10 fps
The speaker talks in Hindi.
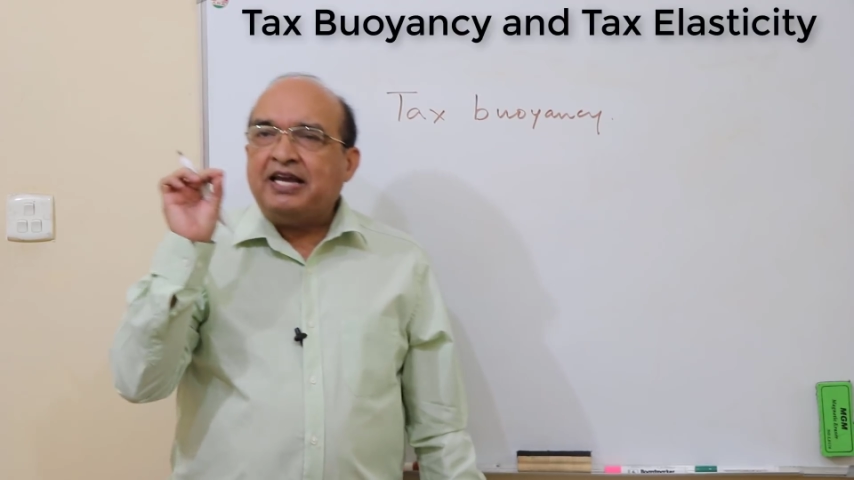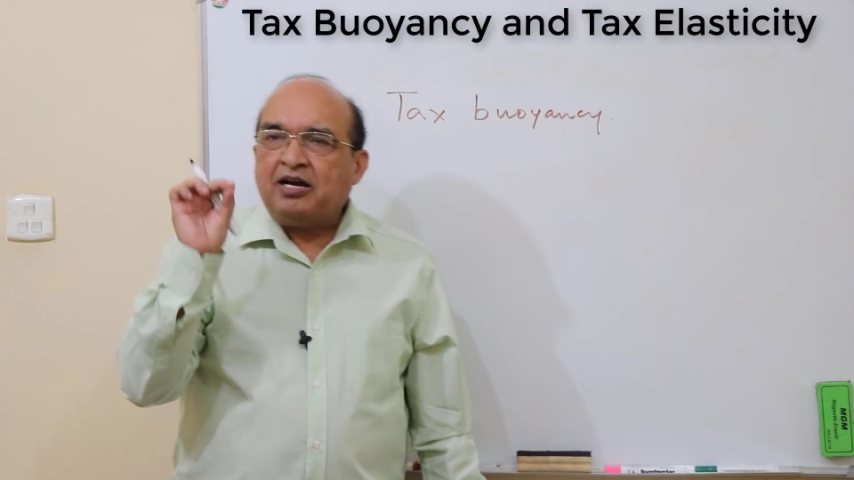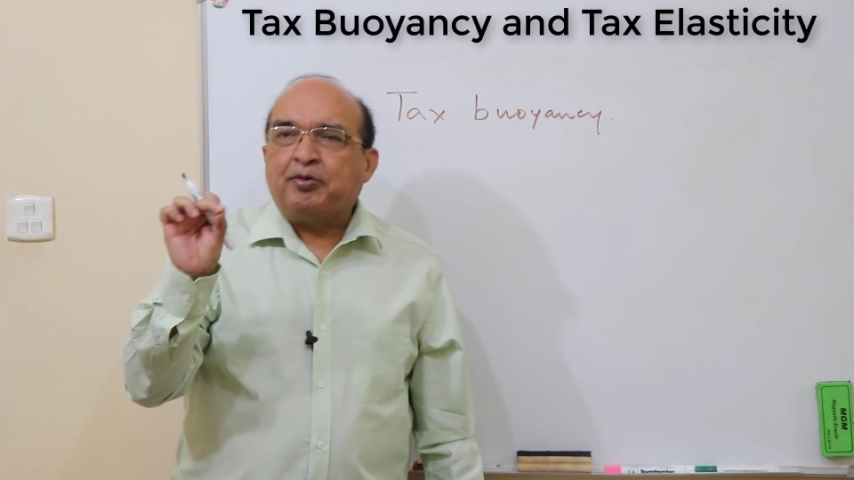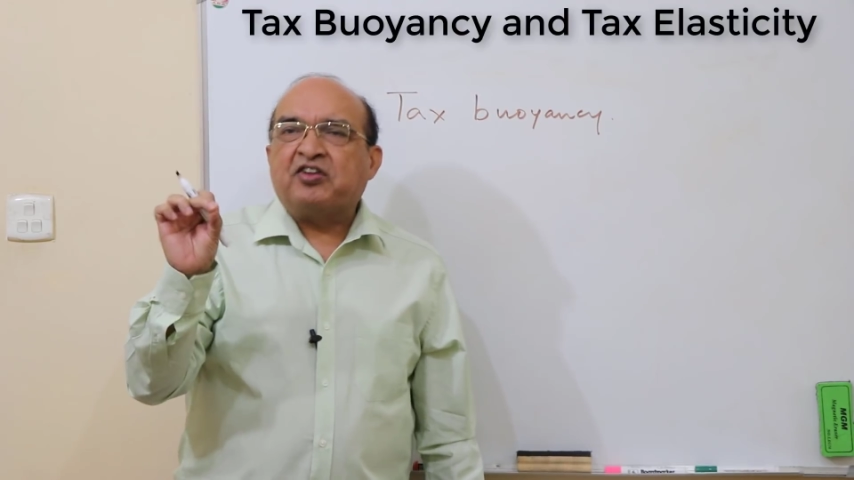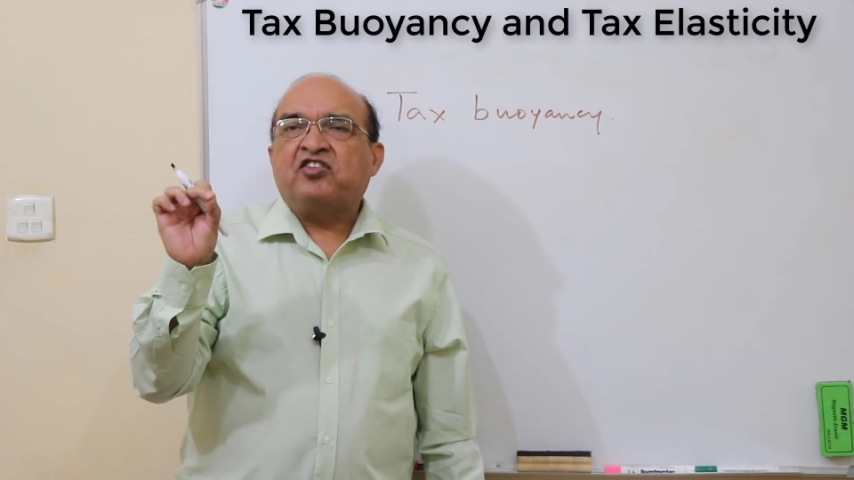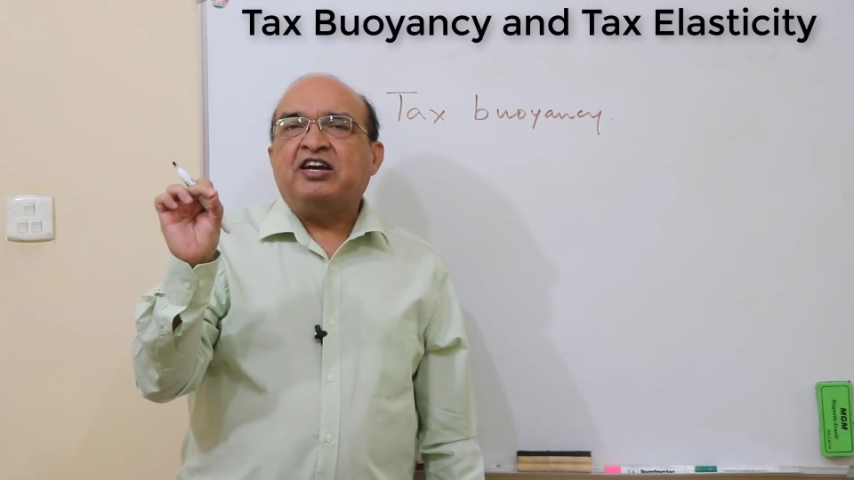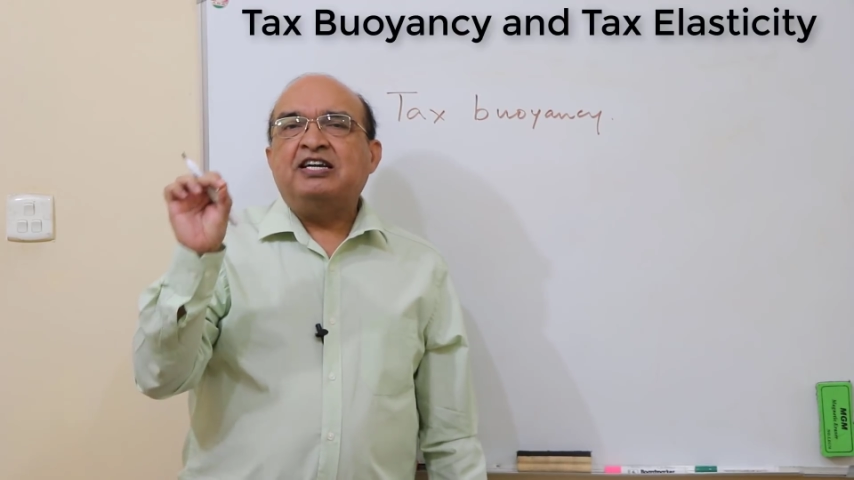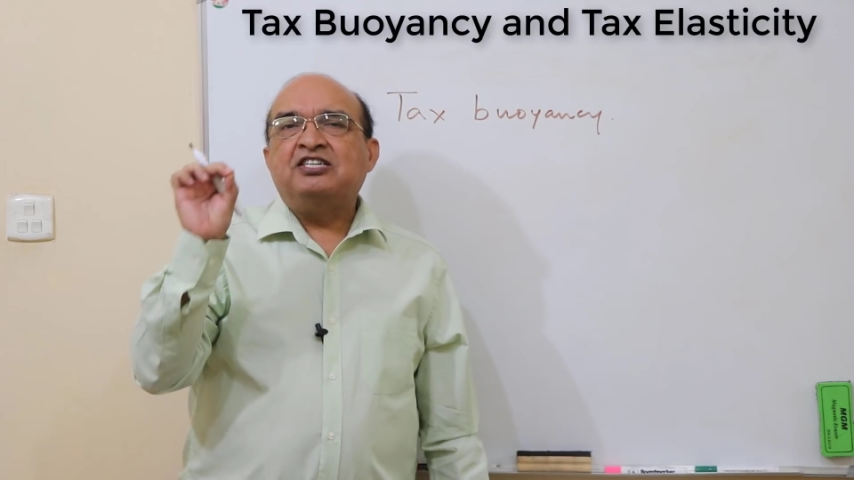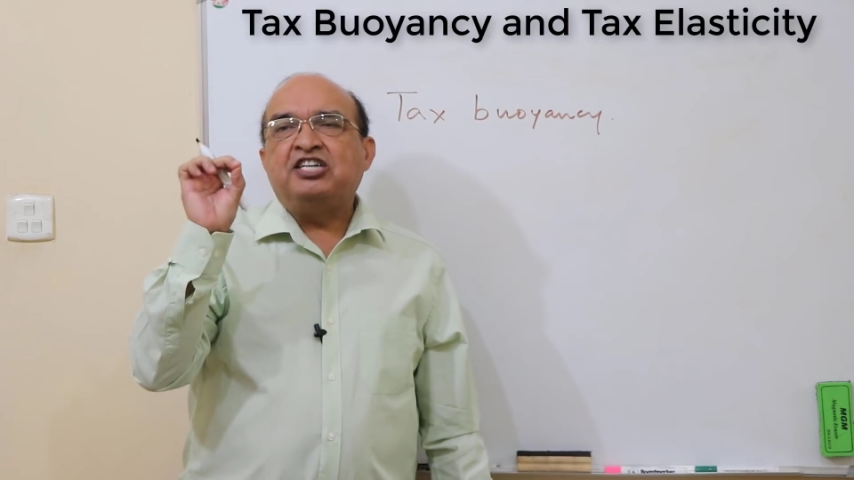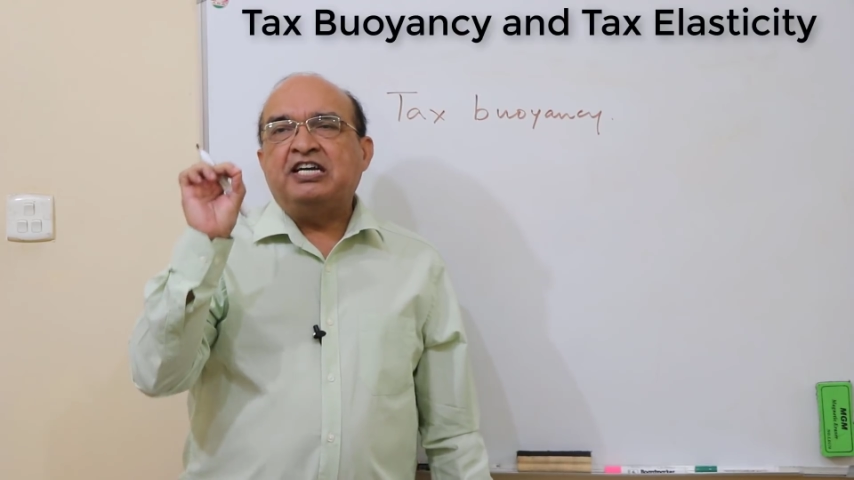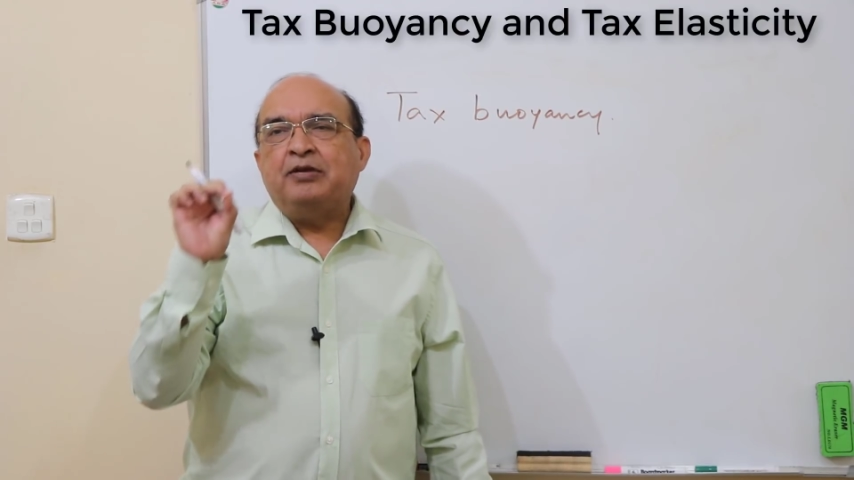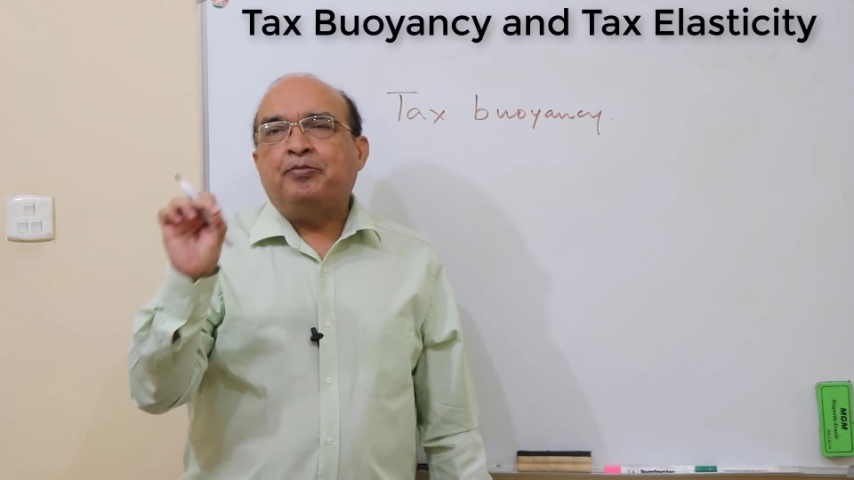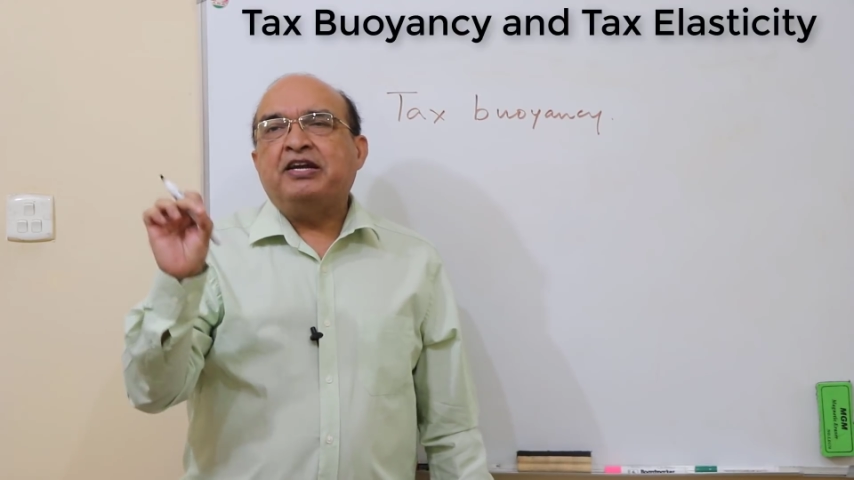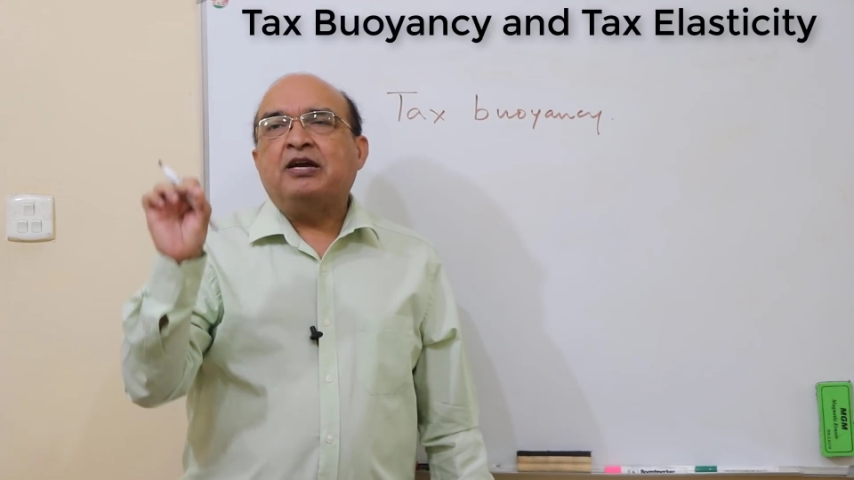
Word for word: एक परसेंट जीडीपी